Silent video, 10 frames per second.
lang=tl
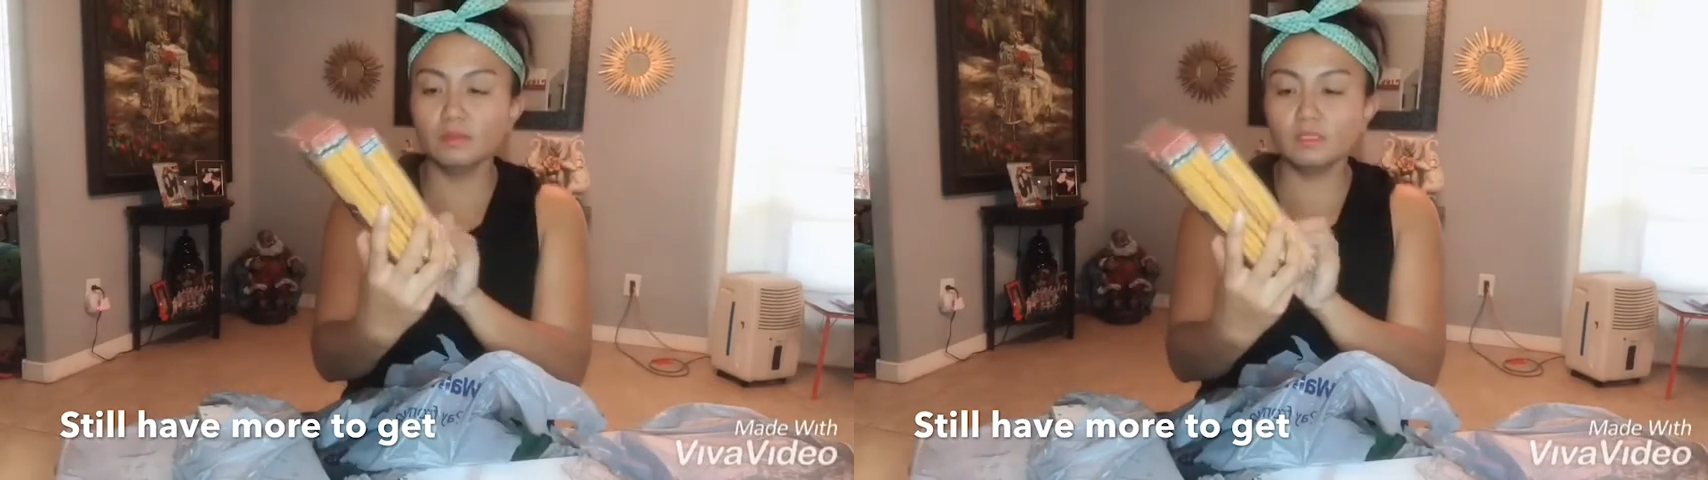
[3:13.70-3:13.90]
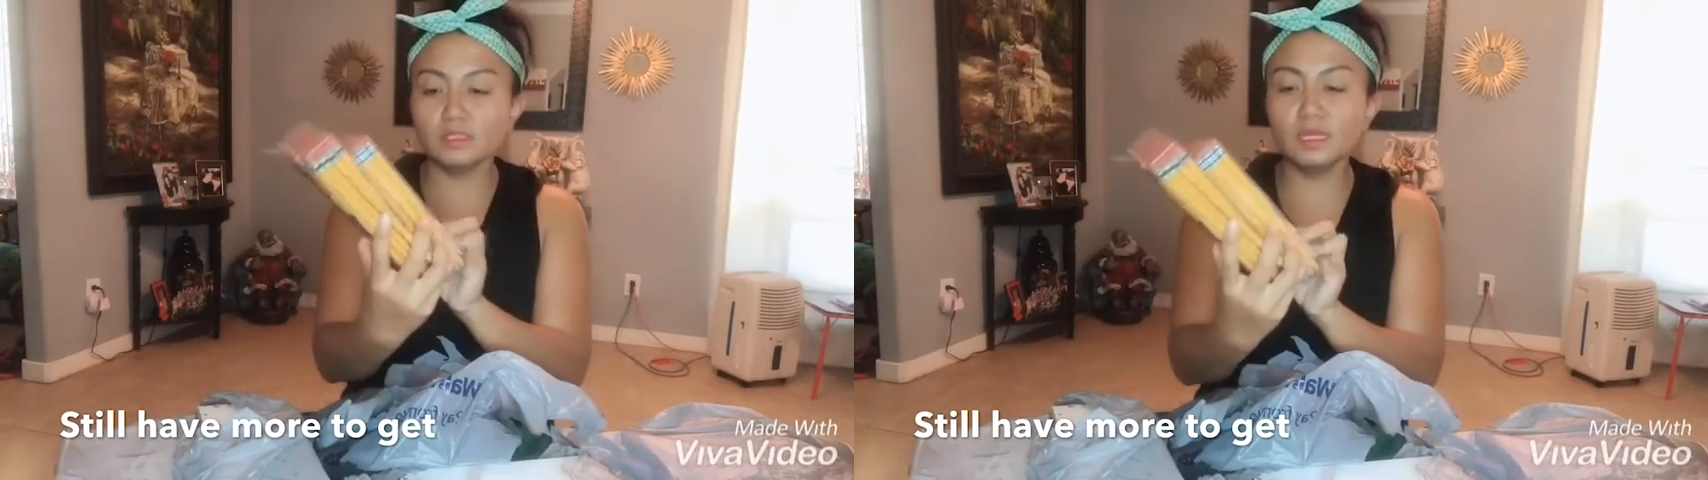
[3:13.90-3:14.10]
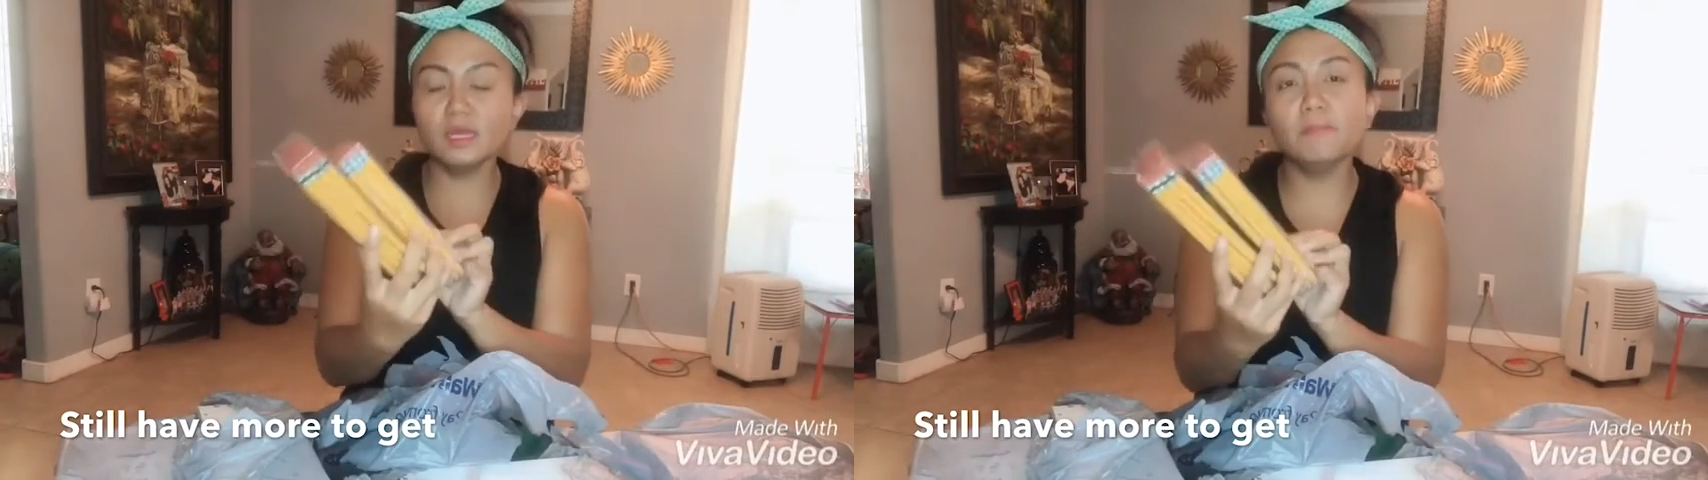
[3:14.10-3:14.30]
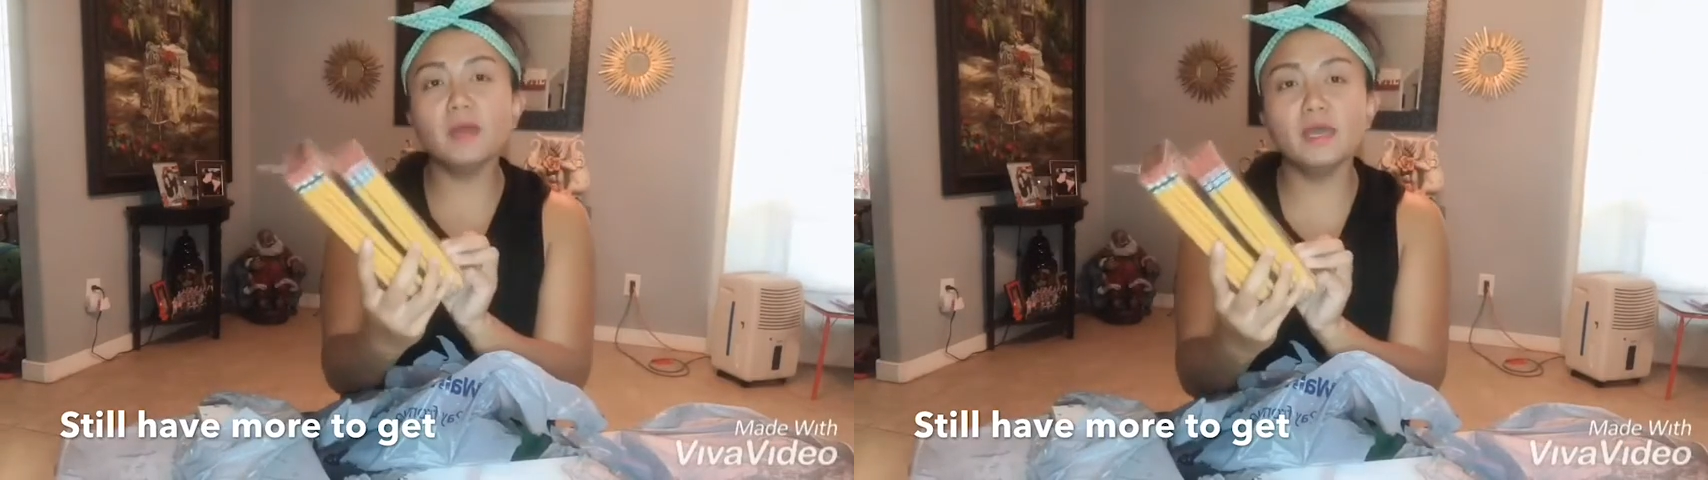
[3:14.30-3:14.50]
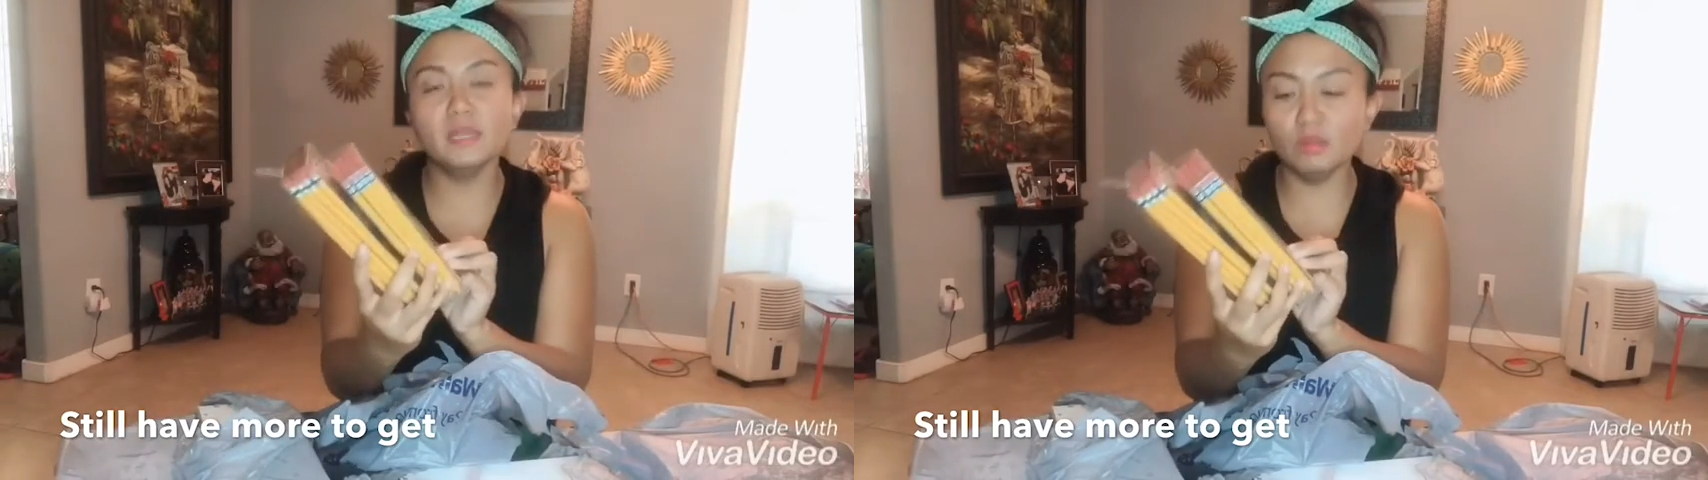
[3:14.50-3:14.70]
sa
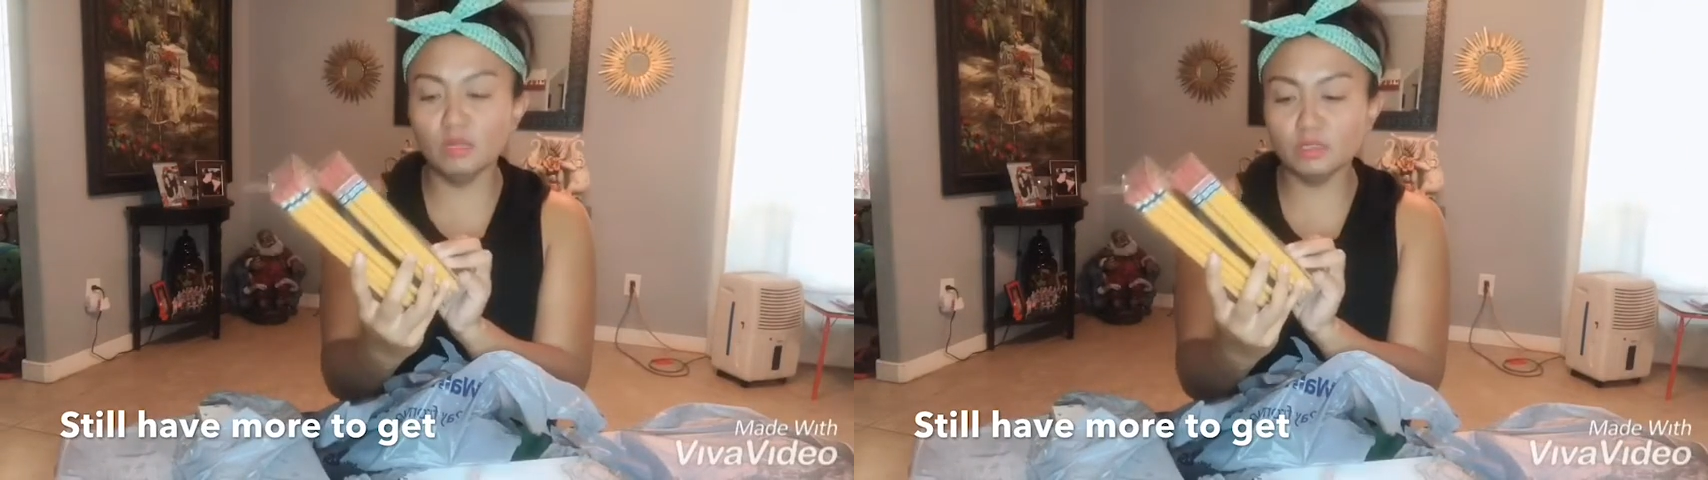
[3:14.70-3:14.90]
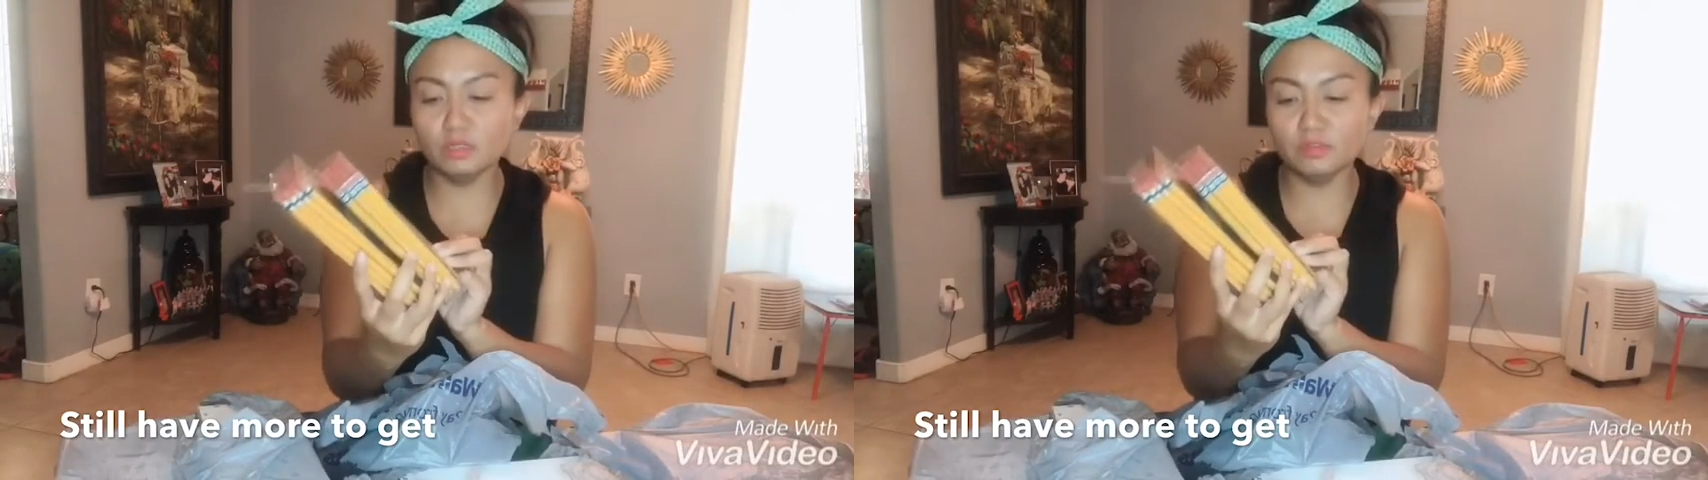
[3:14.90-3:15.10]
panganay ko lang to,